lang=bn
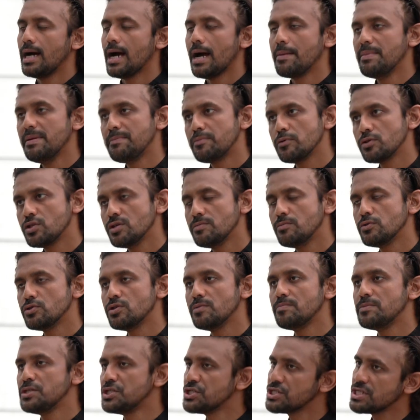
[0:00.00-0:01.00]
আমি প্রথমত
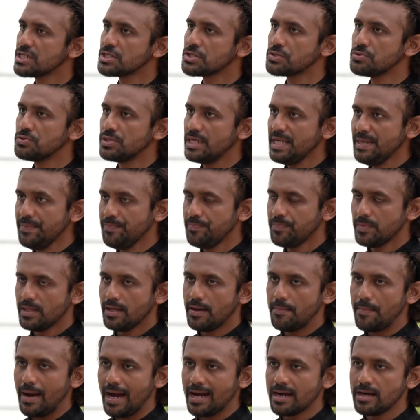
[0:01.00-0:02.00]
বিশ্বাস করি
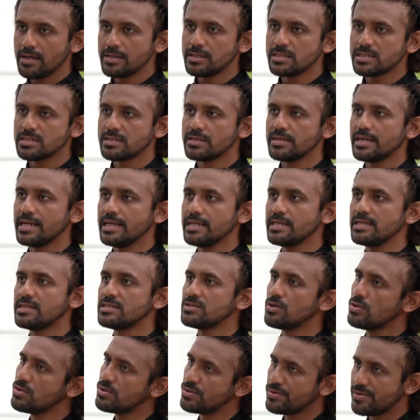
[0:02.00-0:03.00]
বাংলাদেশ ক্রিকেট ইজ
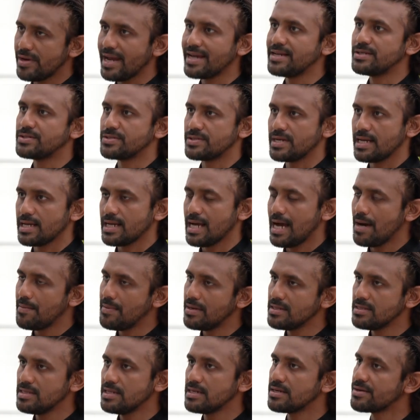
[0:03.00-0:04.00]
অন রাইট ট্র্যাক
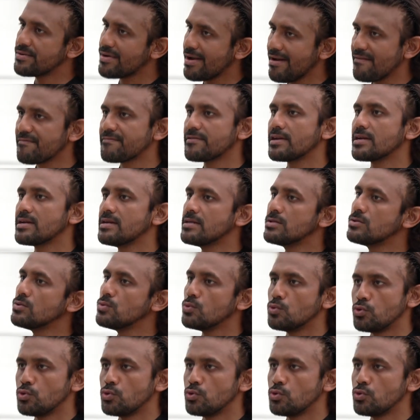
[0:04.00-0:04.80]
আমাদের গ্রাফটা কিন্তু